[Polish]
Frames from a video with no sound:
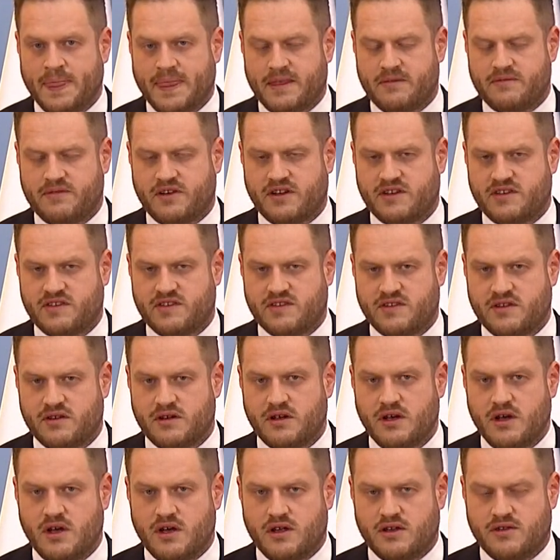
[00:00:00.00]
wraz z
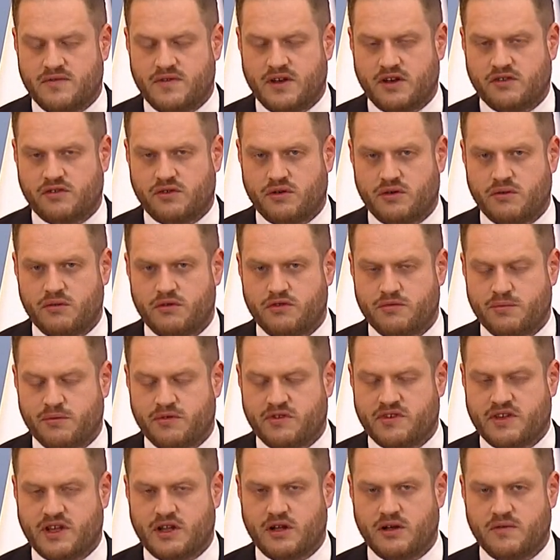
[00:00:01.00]
z zwiększoną liczbą
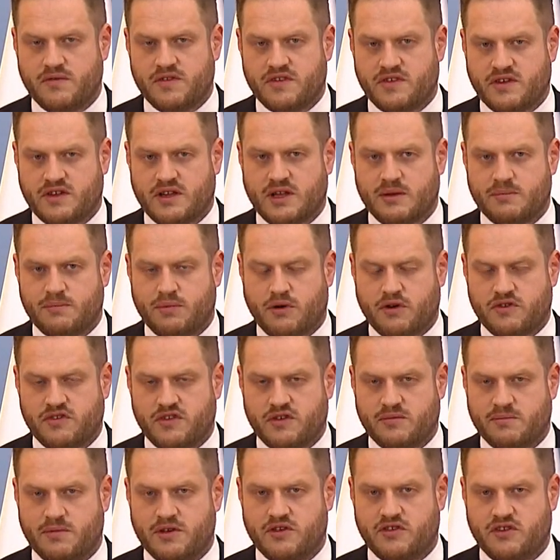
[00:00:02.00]
stanowisk ten
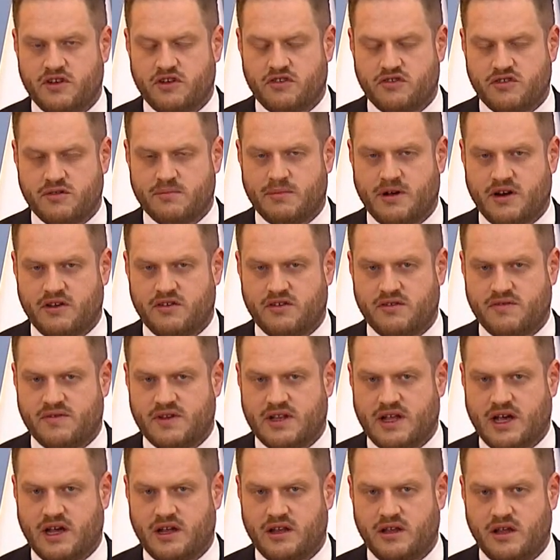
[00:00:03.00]
proces będzie jeszcze bardziej
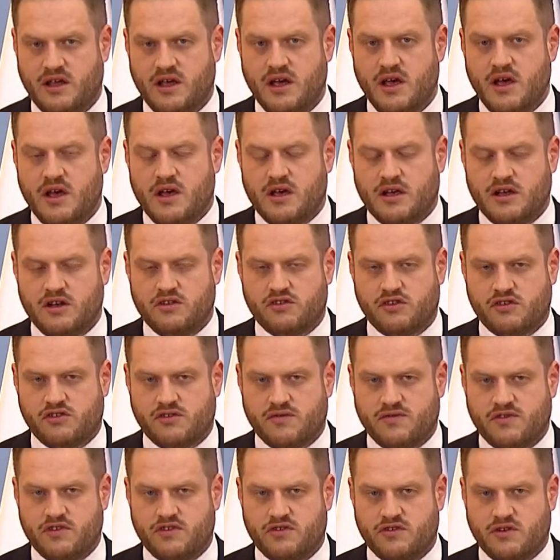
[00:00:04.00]
wydajny i
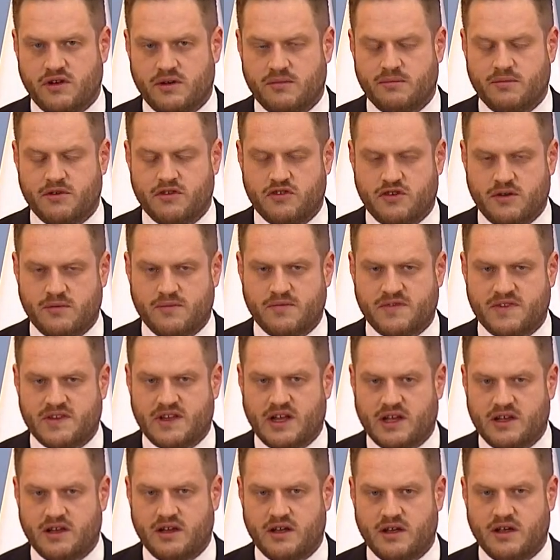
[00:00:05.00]
rzeczywiście będziemy w
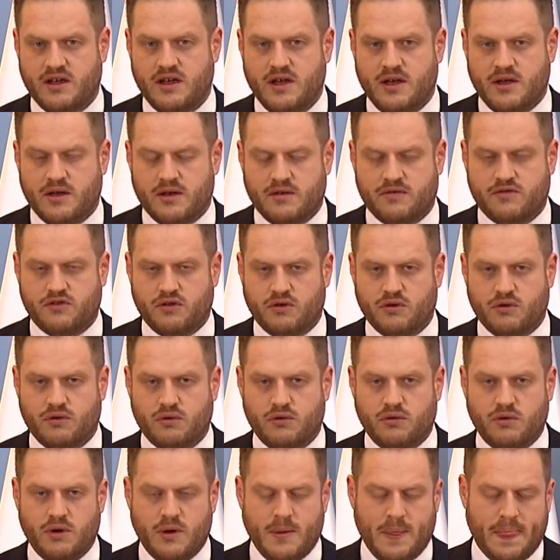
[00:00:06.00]
stanie w
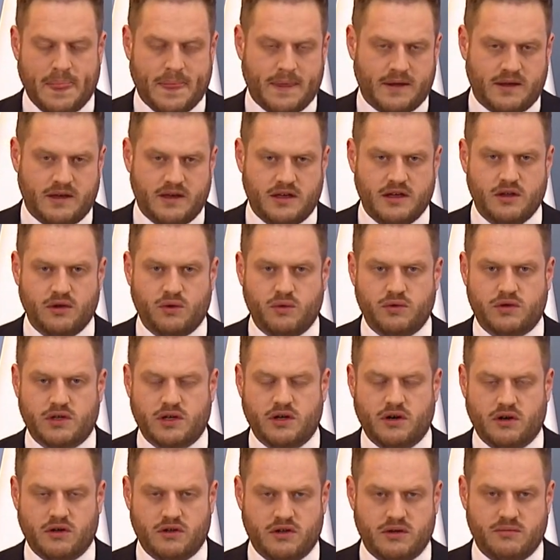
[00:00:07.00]
ciągu kilku
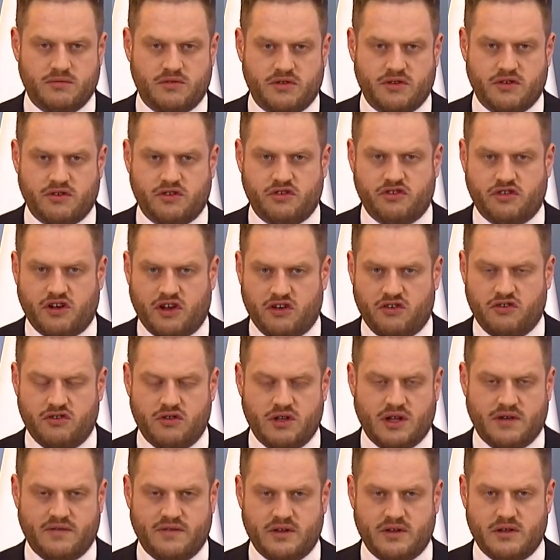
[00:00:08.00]
tygodni, myślę, że 6
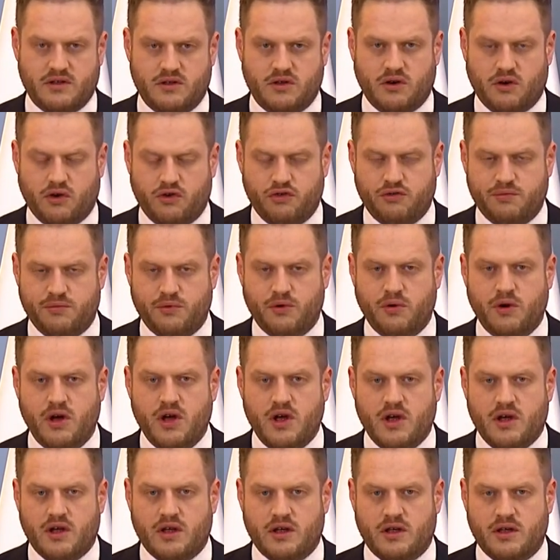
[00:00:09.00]
do 8,
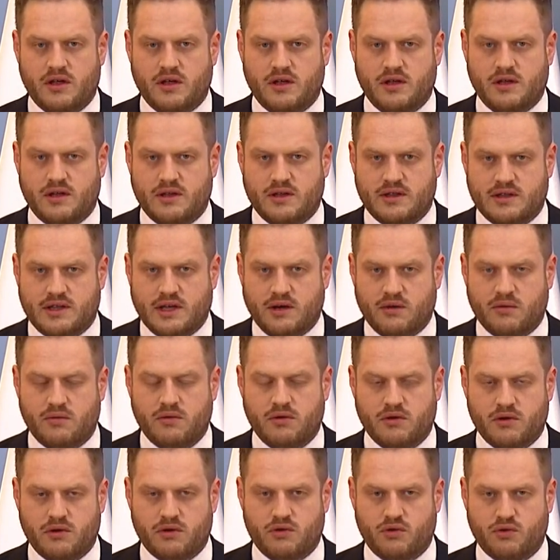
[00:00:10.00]
y, tę
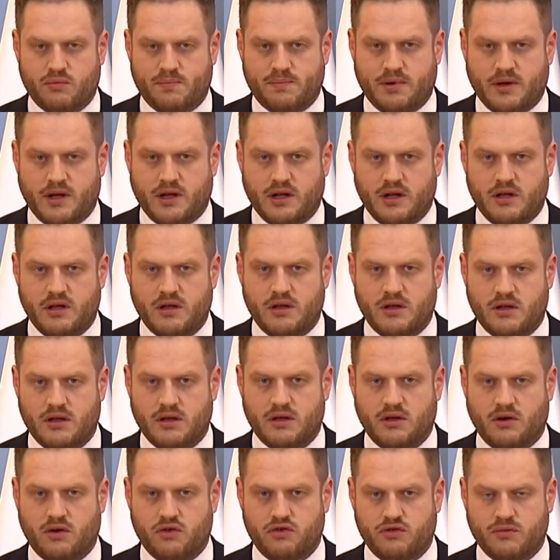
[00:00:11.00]
grupę
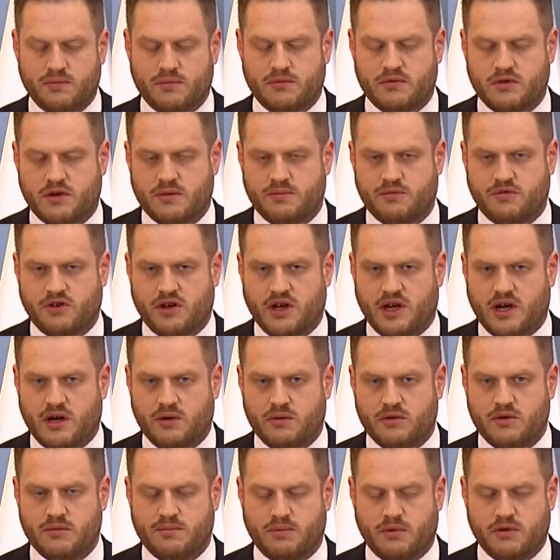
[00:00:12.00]
y, osób, które
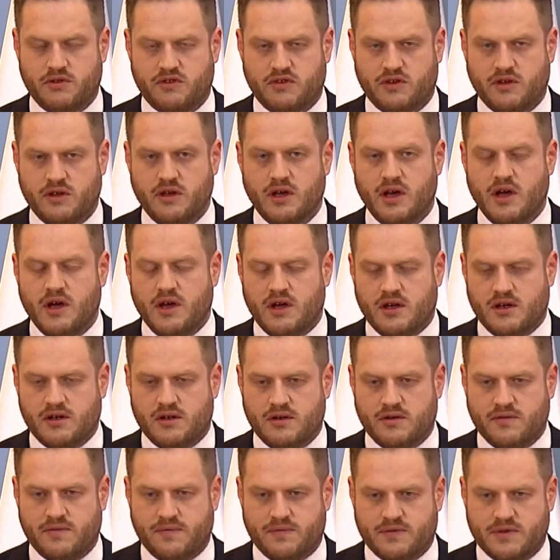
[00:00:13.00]
przyjechały do Polski
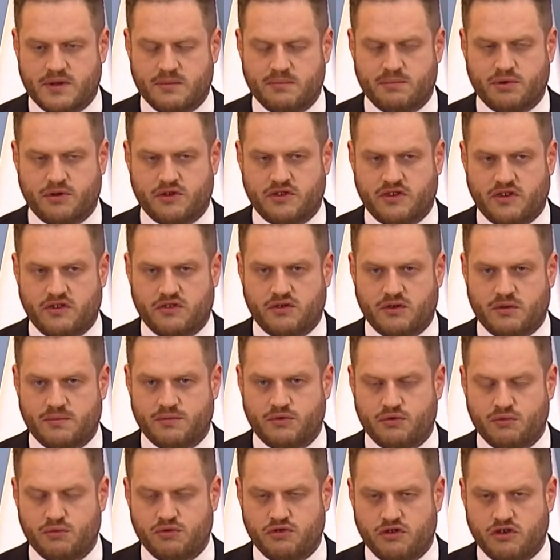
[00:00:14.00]
y, w tym procesie
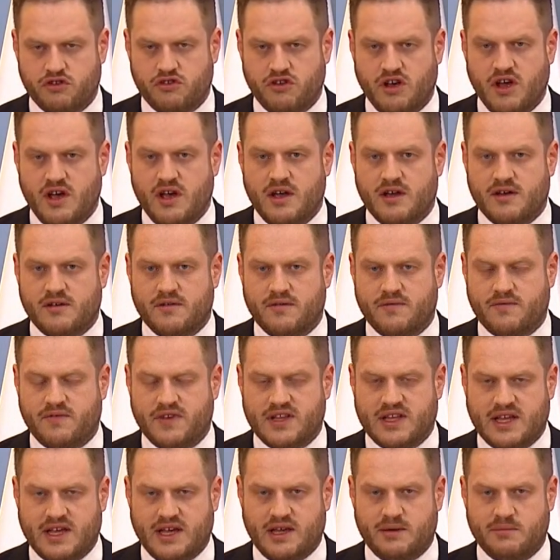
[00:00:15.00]
obsłużyć.
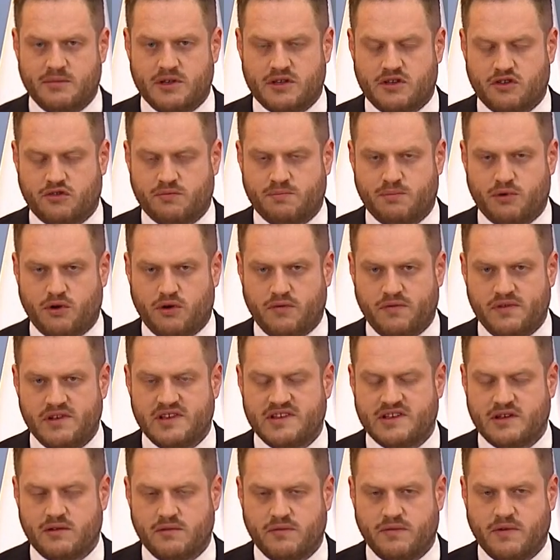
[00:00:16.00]
Wydajemy też profil
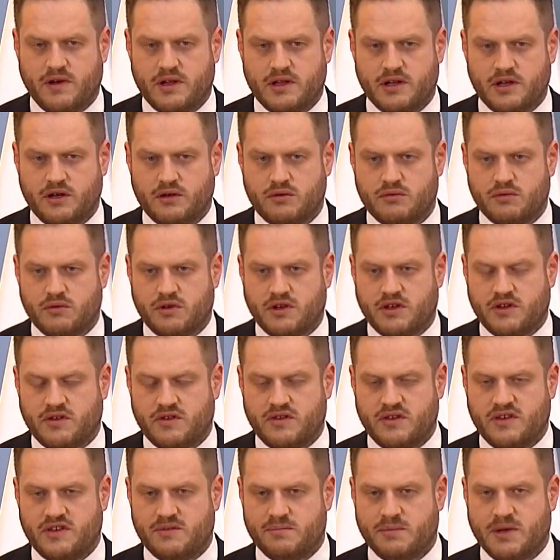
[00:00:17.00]
zaufany, który
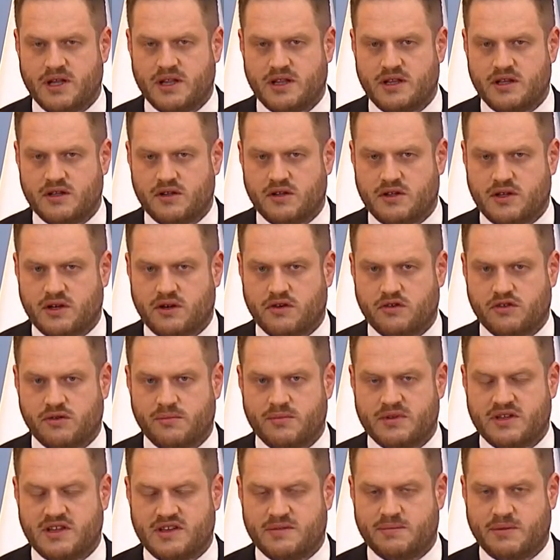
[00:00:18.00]
jest niezbędny do tego,
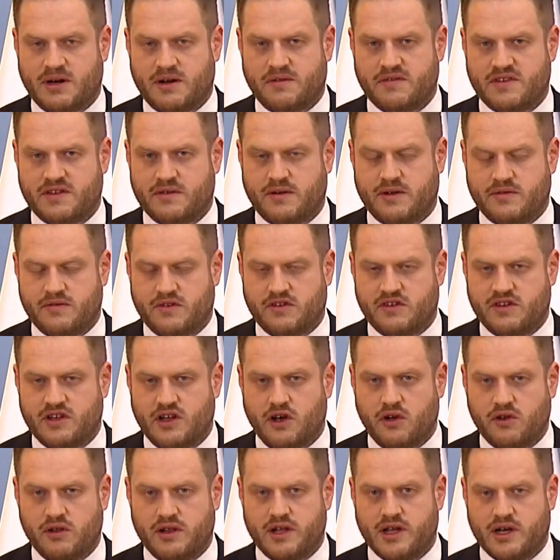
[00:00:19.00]
żeby te sprawy załatwiać
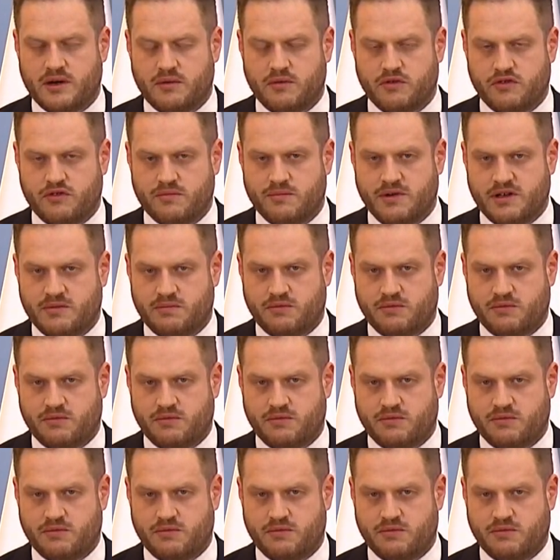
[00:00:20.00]
na odległość, bez